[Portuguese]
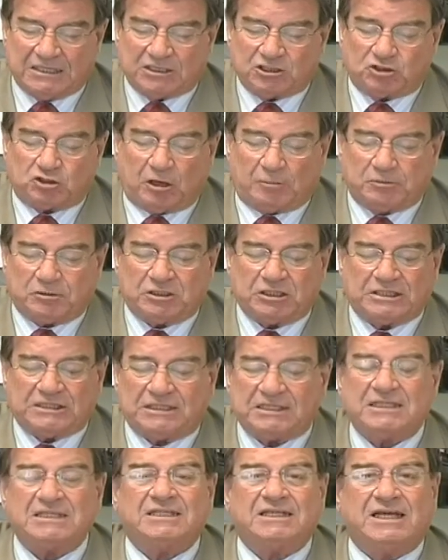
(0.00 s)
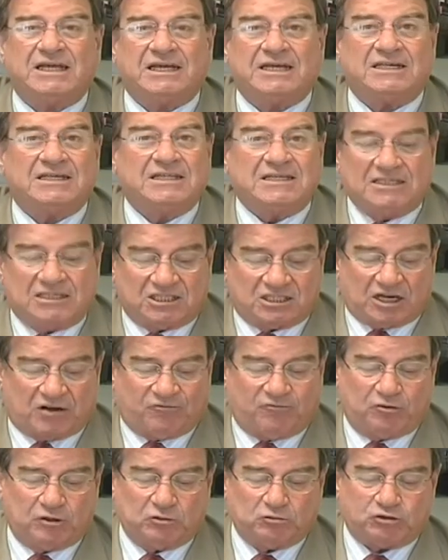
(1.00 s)
Só para você ter ideia, já
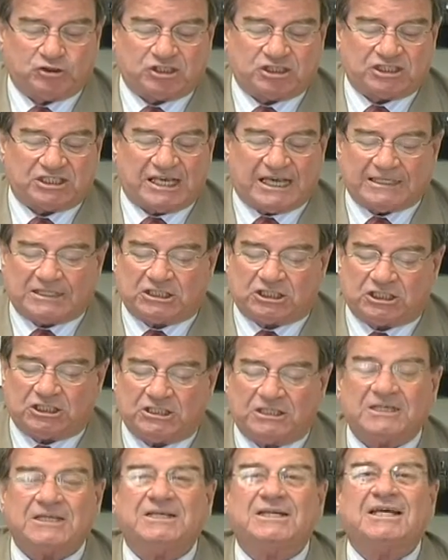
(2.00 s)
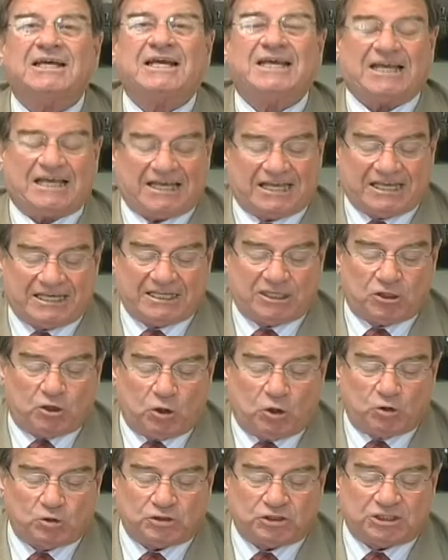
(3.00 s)
foram sete em
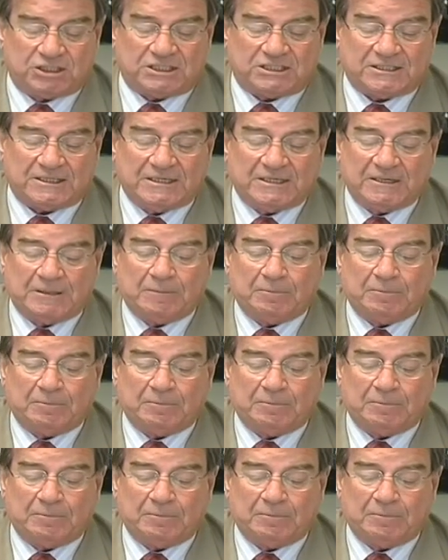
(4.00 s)
onze,